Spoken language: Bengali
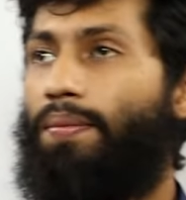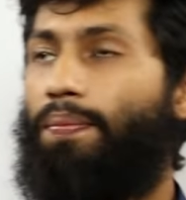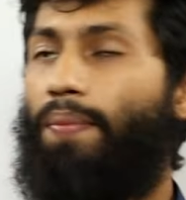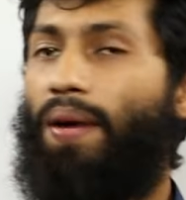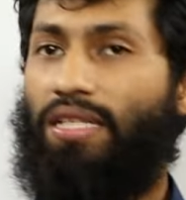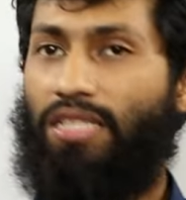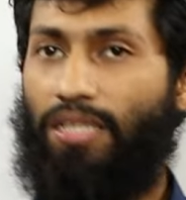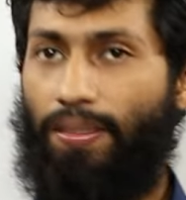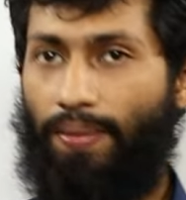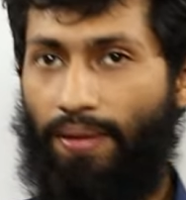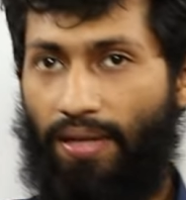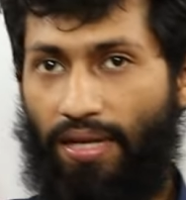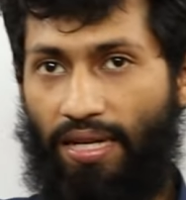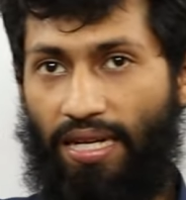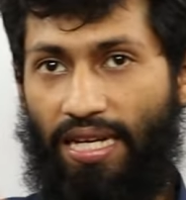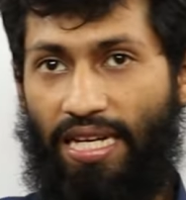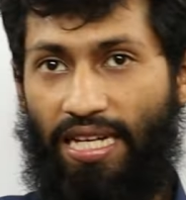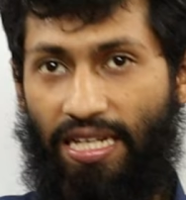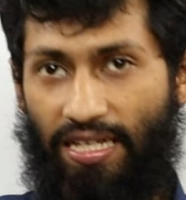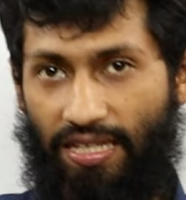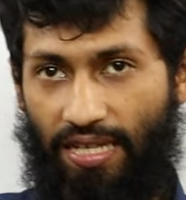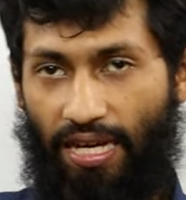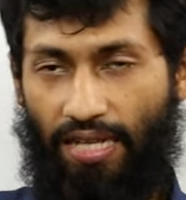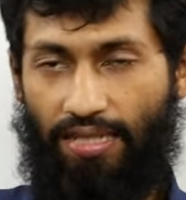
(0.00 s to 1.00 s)
বাসাবাড়ির
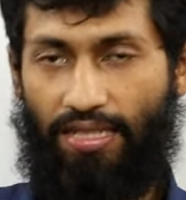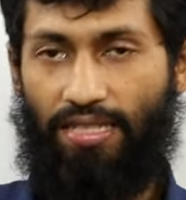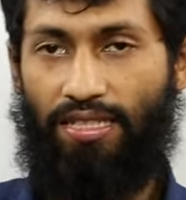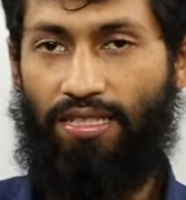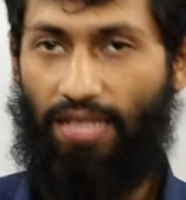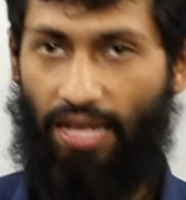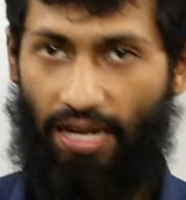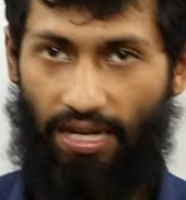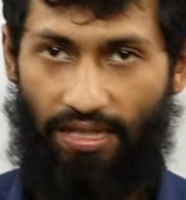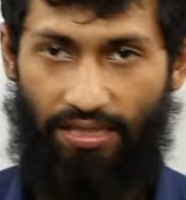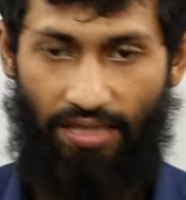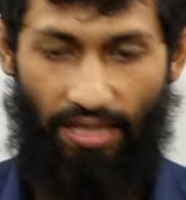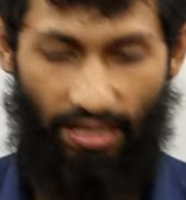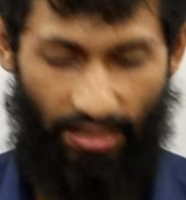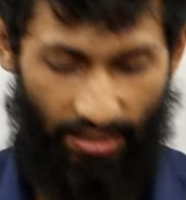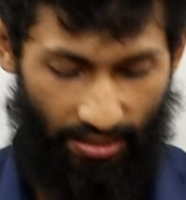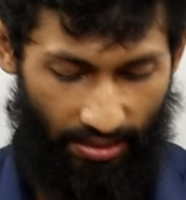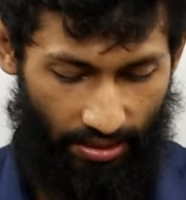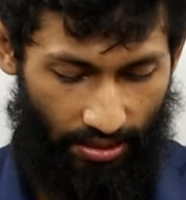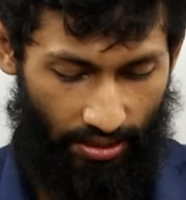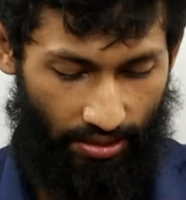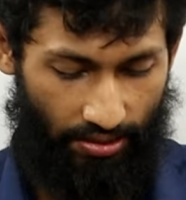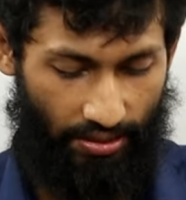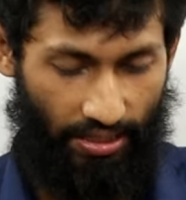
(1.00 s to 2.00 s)
ইট গাঁথে তারা জানে
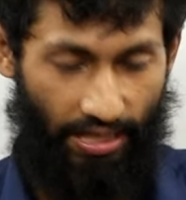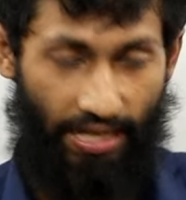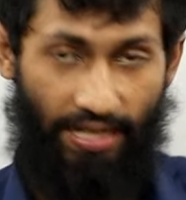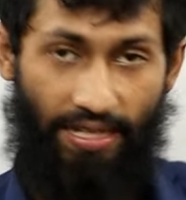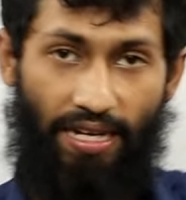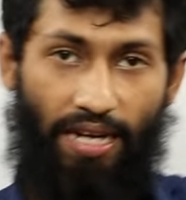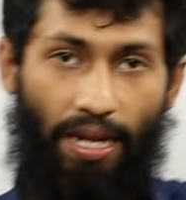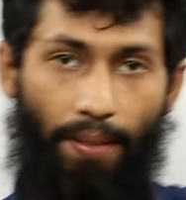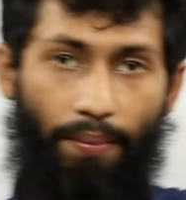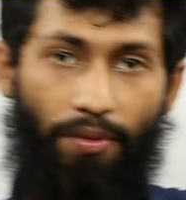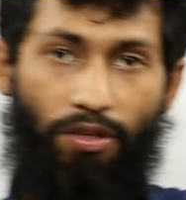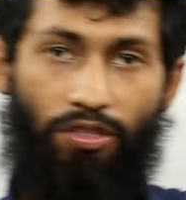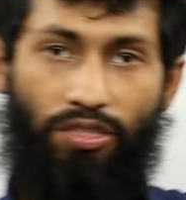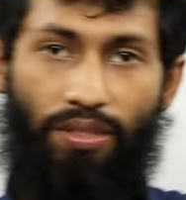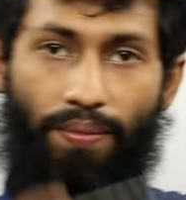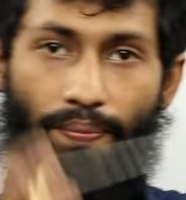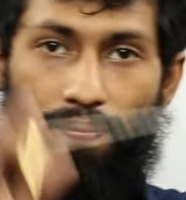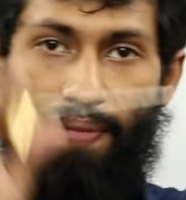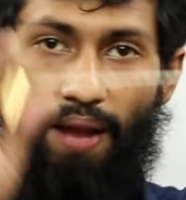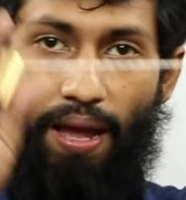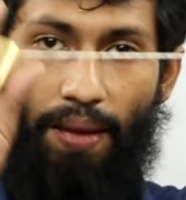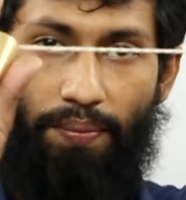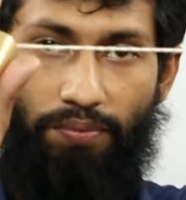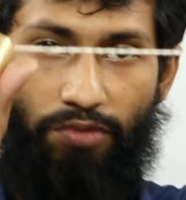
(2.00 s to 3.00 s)
তো এটার নামে হচ্ছে
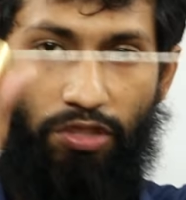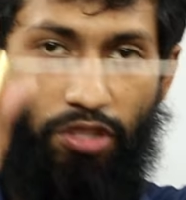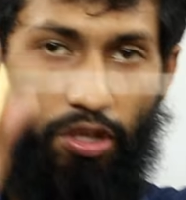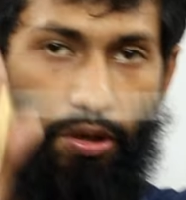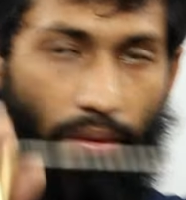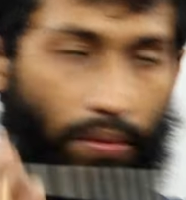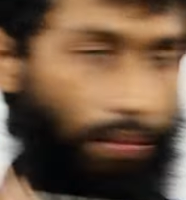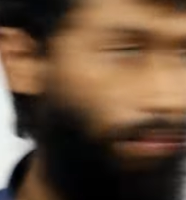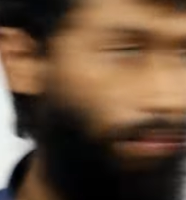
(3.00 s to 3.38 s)
প্লাম জ